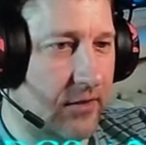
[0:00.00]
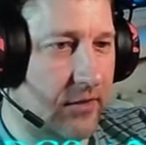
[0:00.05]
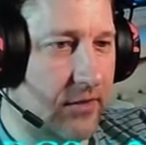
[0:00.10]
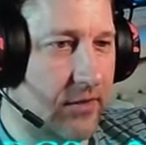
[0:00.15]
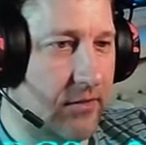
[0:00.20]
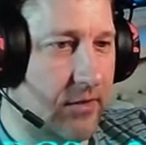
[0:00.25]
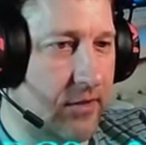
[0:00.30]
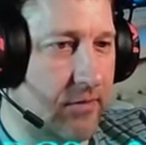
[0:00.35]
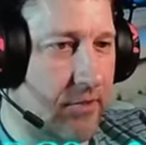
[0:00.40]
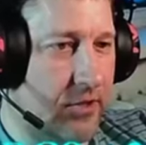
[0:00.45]

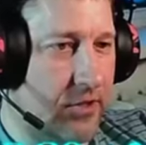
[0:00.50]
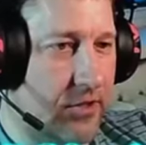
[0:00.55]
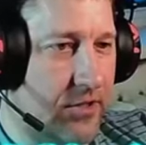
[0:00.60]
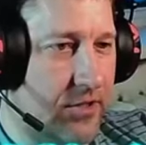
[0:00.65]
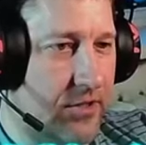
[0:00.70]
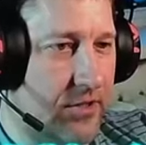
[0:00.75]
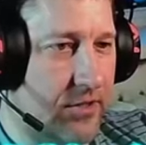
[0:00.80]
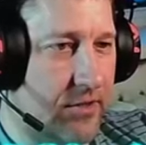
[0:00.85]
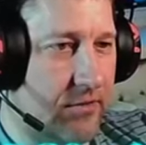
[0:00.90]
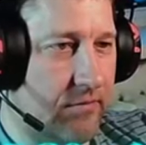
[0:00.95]
давай мы сейчас
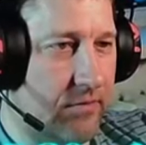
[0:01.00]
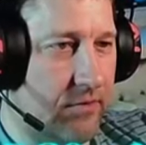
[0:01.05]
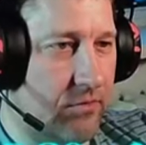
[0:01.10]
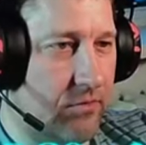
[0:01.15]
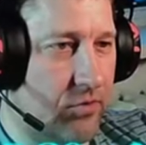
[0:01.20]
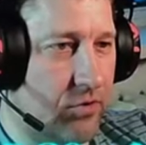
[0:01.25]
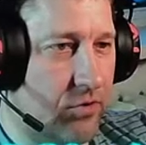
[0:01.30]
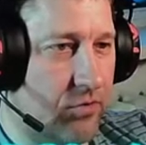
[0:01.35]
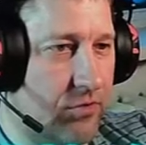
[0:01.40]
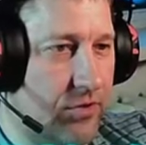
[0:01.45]

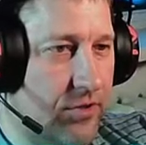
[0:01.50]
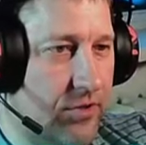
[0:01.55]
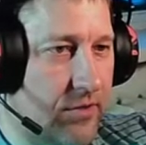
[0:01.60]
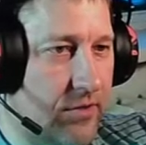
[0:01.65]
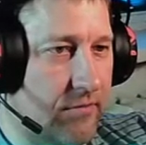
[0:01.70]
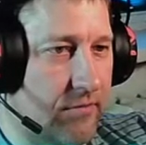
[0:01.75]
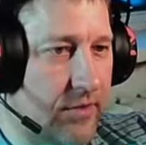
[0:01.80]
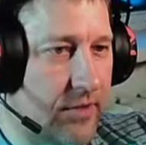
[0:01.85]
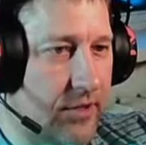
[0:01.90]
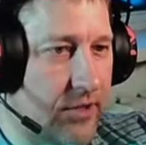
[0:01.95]
сильверушку,
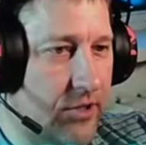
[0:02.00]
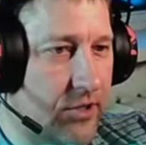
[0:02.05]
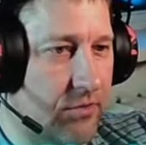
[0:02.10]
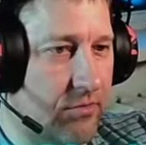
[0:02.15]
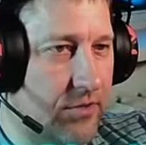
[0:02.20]
сильверишку,